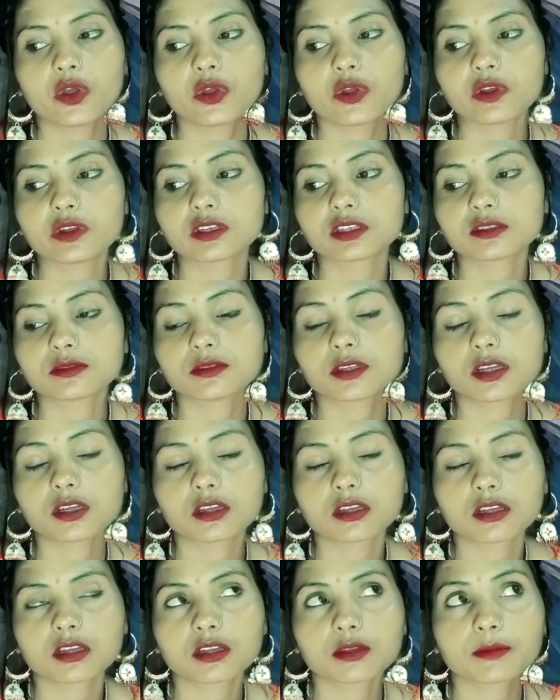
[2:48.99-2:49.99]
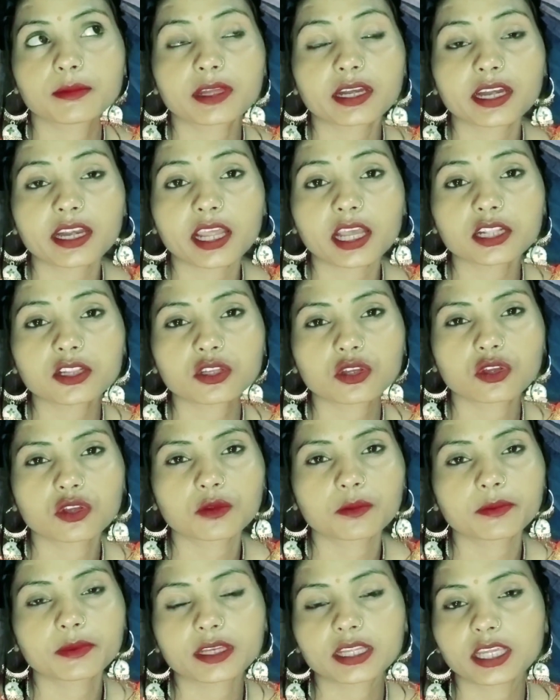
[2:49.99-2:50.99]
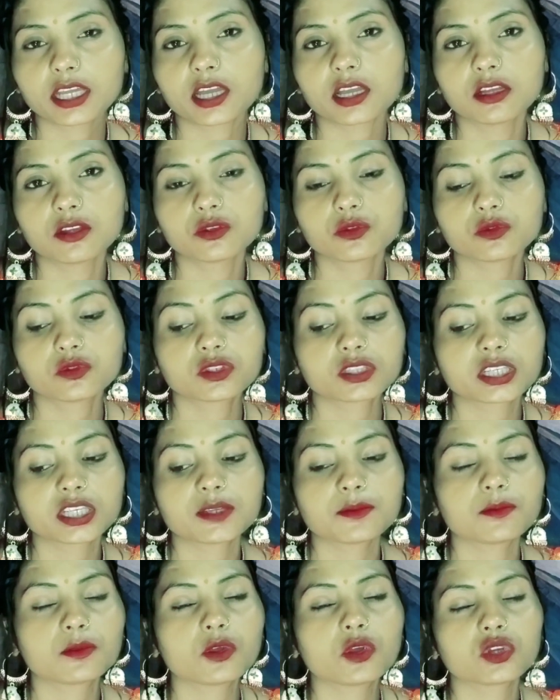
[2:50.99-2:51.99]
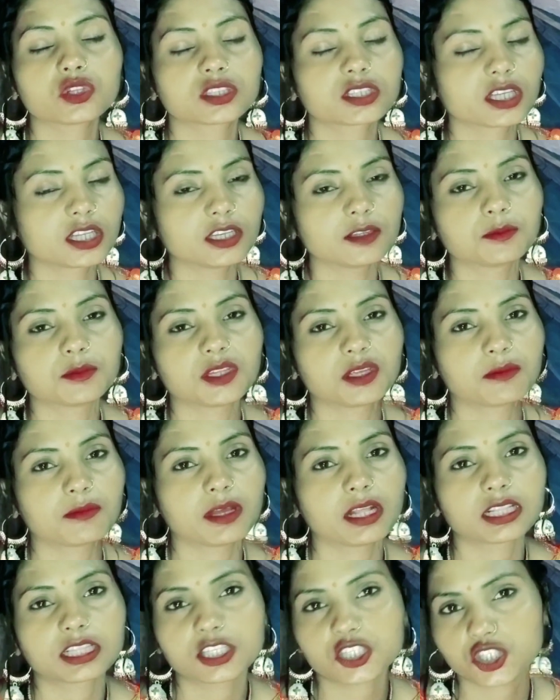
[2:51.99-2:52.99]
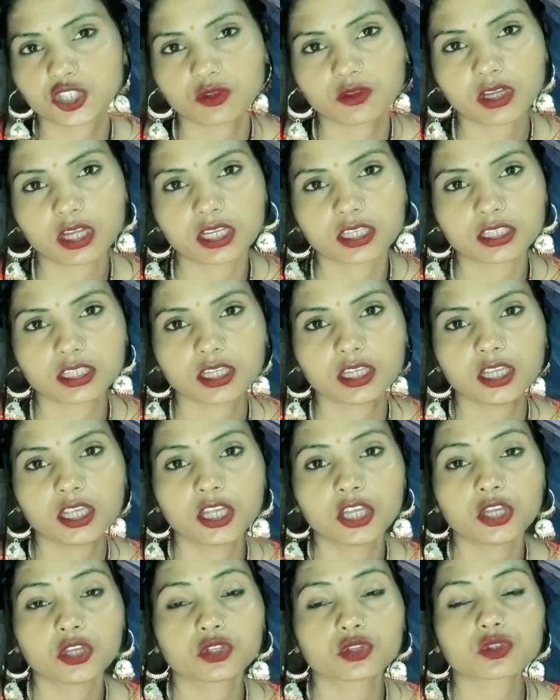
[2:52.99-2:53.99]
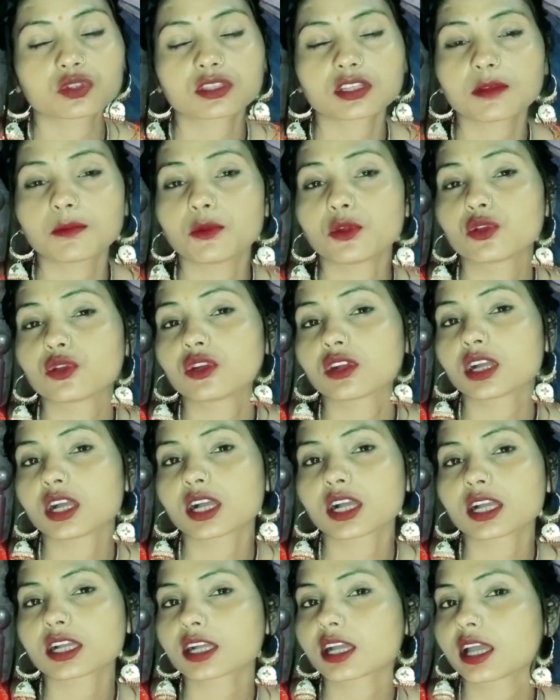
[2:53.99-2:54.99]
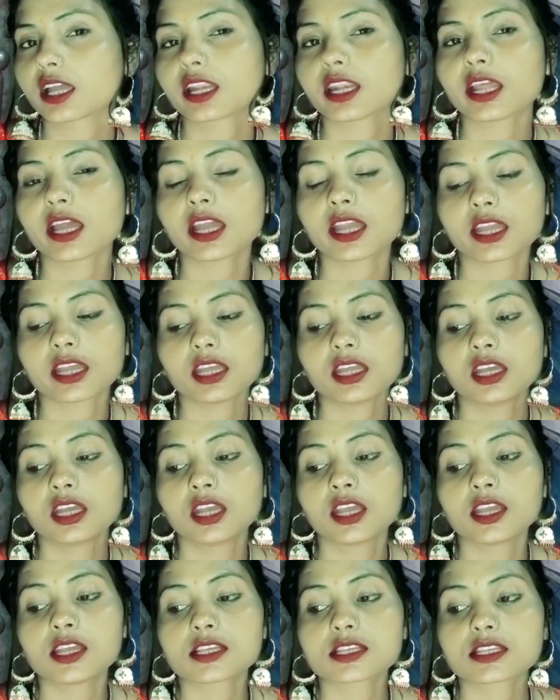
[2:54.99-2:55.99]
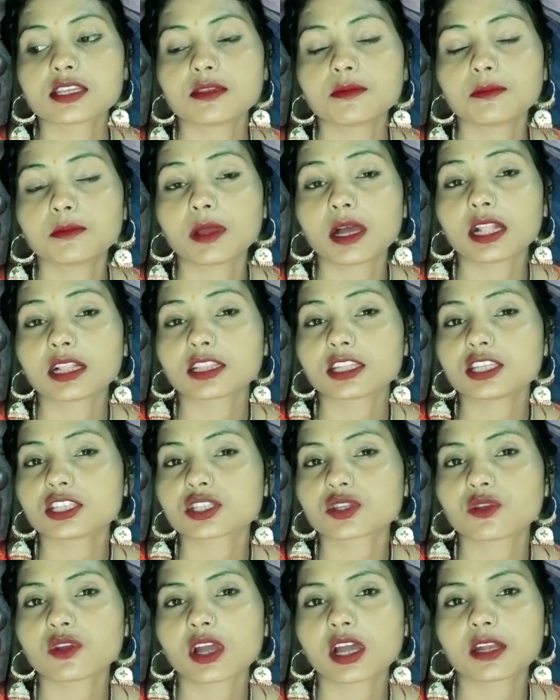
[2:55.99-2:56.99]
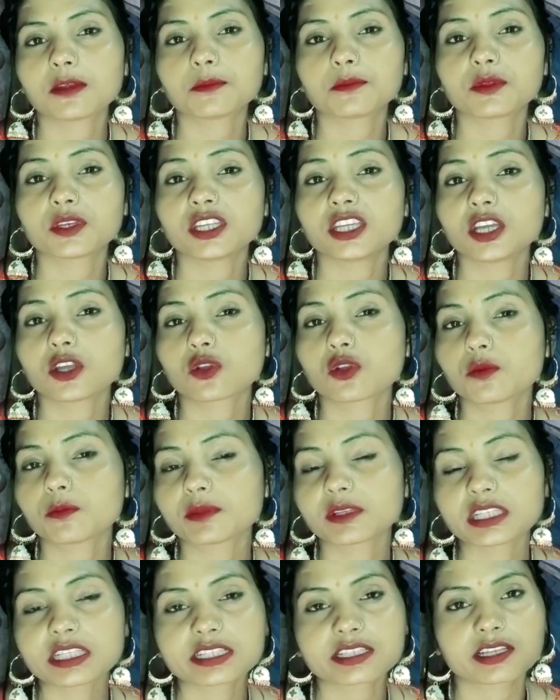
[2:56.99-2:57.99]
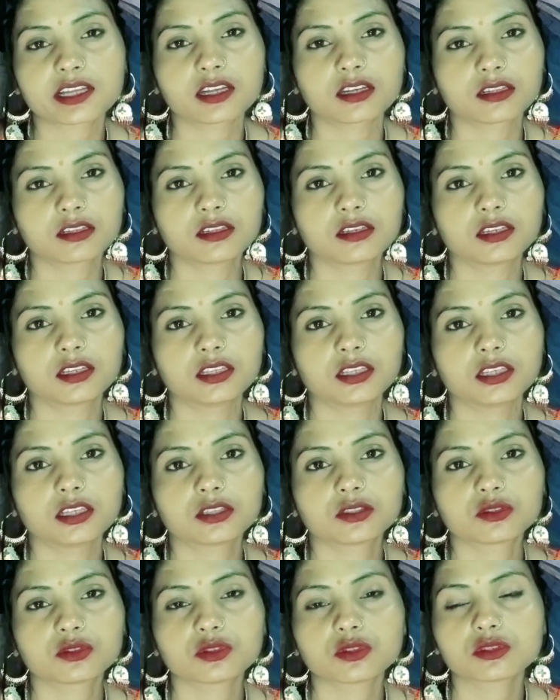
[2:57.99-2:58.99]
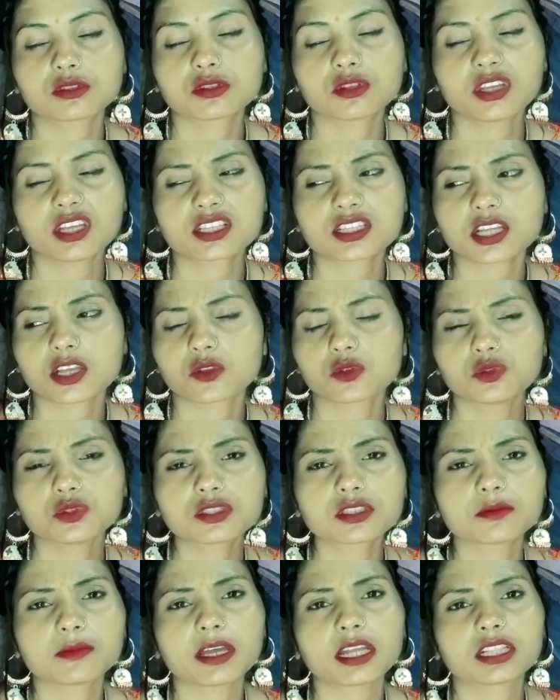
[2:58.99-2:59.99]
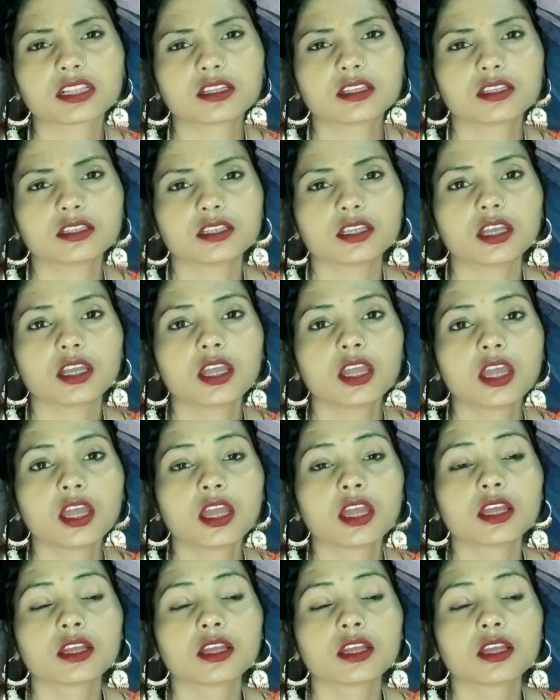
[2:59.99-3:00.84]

और अमरनाथ और प्रिया उनके बहुत करीब थे मालती चौहान के तो सब लोगों का, कहना है कि मालती चौहान प्रिया को परेशान कर रहे हैं तो दोस्तों ऐसा कुछ बात नहीं है